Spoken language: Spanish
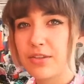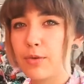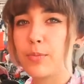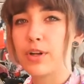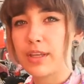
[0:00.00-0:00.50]
de
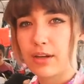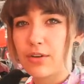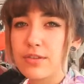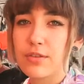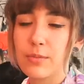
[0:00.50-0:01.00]
por qué
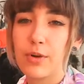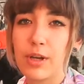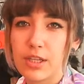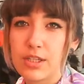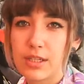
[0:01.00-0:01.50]
consumo
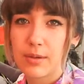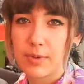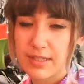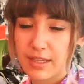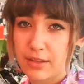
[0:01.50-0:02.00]
HM
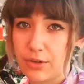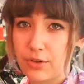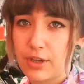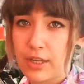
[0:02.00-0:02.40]
estando